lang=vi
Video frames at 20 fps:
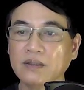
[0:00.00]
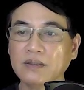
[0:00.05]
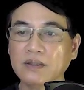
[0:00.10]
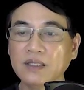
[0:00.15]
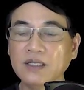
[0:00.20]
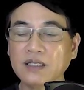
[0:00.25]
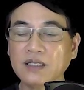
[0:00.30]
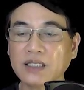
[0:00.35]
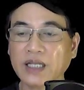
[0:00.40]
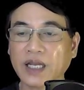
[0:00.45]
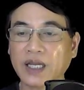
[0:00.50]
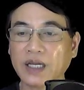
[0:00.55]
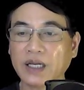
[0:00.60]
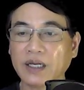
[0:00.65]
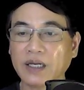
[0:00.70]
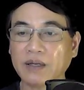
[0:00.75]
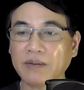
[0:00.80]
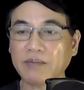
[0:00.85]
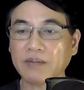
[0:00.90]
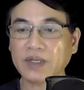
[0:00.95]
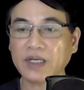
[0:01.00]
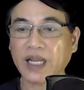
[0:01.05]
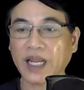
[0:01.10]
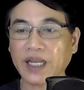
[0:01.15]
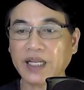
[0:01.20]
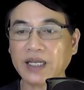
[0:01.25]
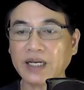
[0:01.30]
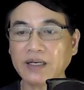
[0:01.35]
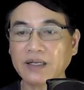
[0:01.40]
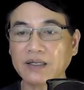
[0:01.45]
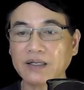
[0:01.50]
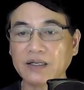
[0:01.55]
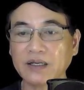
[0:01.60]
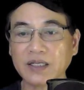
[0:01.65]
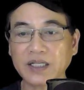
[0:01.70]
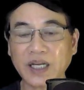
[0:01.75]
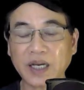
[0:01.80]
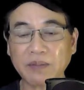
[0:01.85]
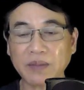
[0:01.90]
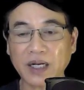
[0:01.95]
Đưa tay đẩy cánh cửa
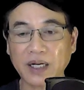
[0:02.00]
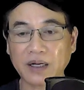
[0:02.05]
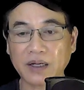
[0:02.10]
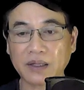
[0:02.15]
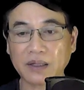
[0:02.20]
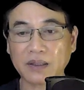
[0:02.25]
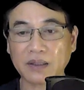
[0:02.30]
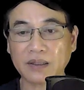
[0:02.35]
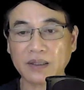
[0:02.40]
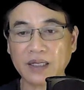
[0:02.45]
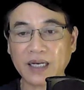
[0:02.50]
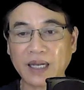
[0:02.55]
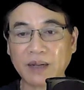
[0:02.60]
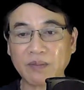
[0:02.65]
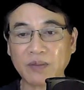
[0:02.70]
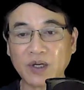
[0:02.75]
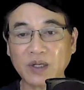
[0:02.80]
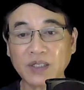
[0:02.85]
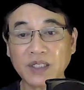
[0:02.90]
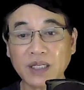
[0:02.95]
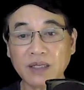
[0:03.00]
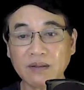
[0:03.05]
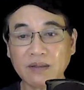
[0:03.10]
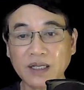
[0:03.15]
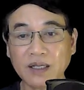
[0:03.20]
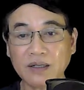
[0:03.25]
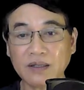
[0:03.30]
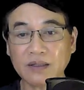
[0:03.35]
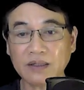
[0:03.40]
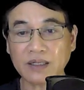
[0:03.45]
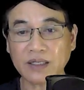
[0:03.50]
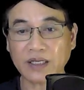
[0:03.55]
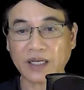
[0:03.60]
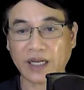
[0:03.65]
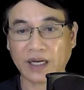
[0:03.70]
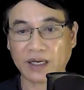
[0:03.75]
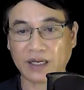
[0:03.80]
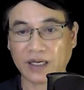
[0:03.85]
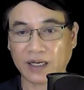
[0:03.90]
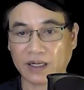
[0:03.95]
khép hờ làm nó rít lên
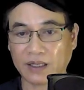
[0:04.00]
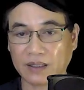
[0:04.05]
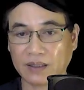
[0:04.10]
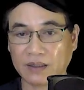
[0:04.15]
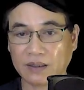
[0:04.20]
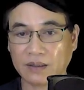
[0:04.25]
kèn kẹt.